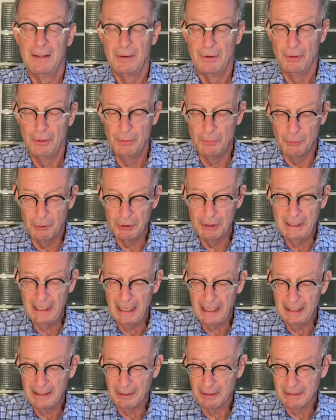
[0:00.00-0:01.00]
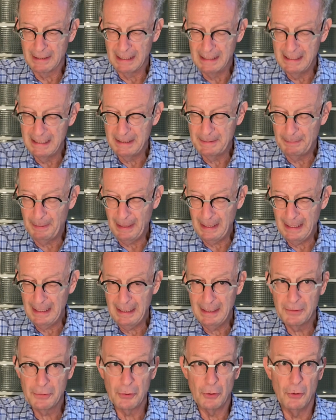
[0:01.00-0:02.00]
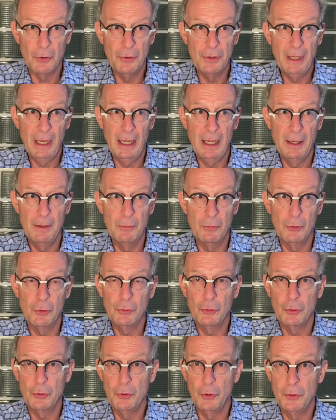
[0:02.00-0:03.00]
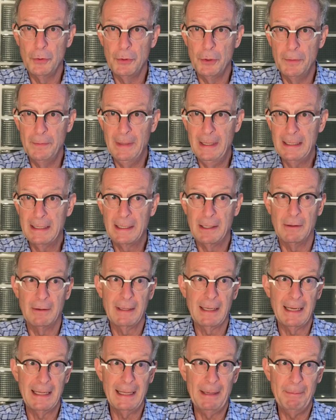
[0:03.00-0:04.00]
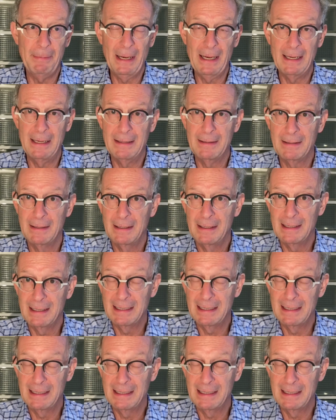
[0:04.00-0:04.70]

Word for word: Le monde hier est en train de disparaître, on a un monde de demain qui est en train d'apparaître,